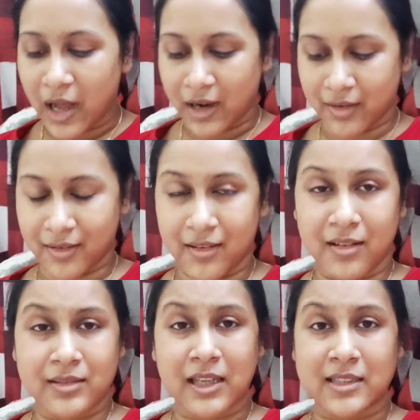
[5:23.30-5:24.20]
আর
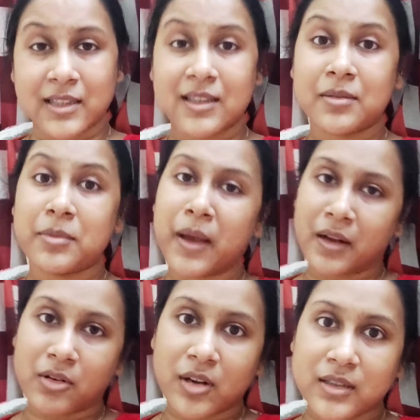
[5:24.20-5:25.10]
তার সাথে আবার
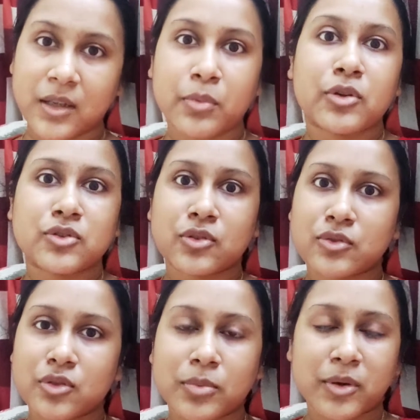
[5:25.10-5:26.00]
ব্যাঙ্গালোরে আজকে
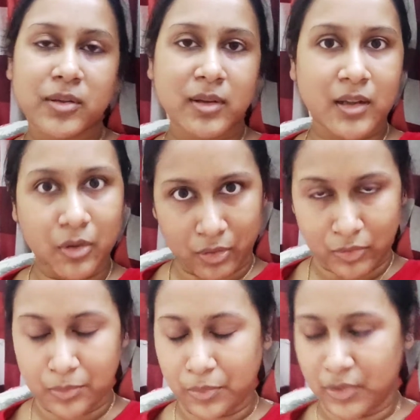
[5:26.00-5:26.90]
প্রচণ্ড পরিমাণে
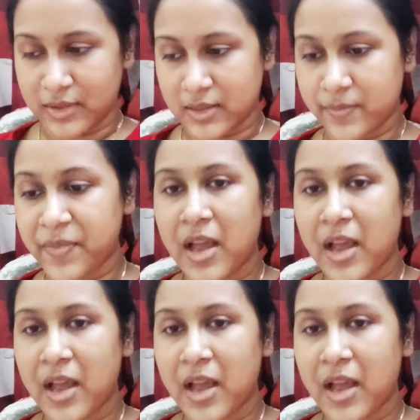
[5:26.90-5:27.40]
গরম পড়েছে